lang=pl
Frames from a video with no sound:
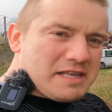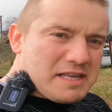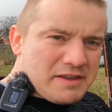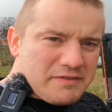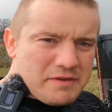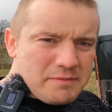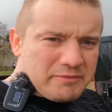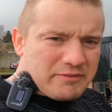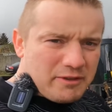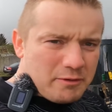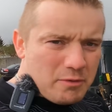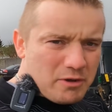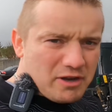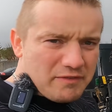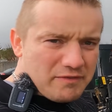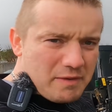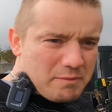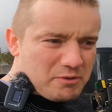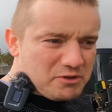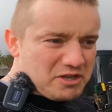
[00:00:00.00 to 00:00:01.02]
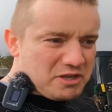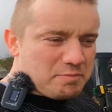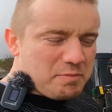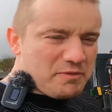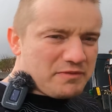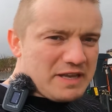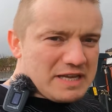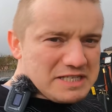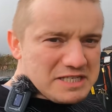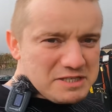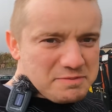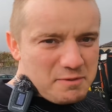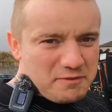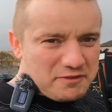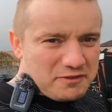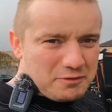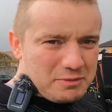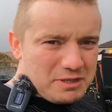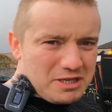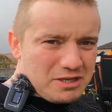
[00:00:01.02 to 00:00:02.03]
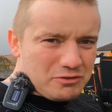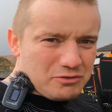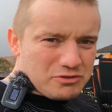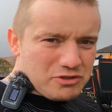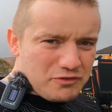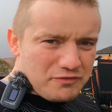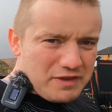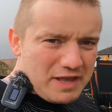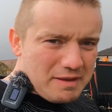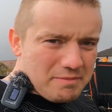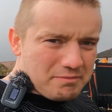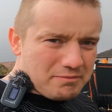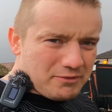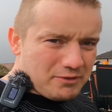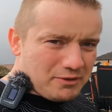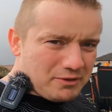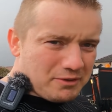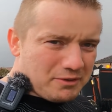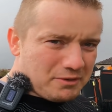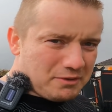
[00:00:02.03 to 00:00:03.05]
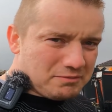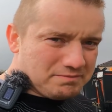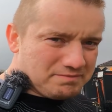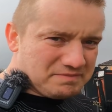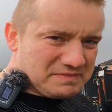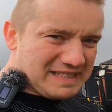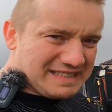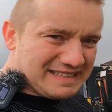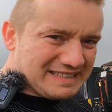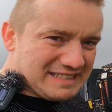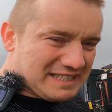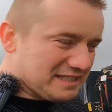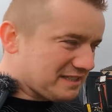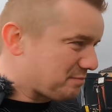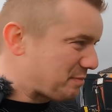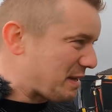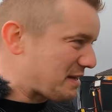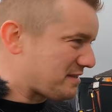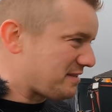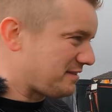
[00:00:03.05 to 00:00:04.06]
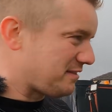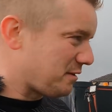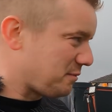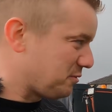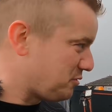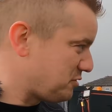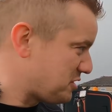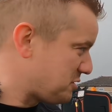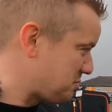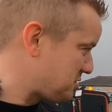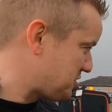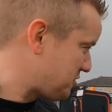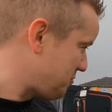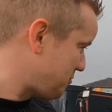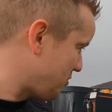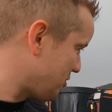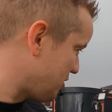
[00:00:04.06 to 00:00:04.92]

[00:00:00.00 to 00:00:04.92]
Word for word: Nie wiem, co mogę Wam o niej powiedzieć, bo w sumie niedużo wiem. No, jacyś eksperci są, którzy by się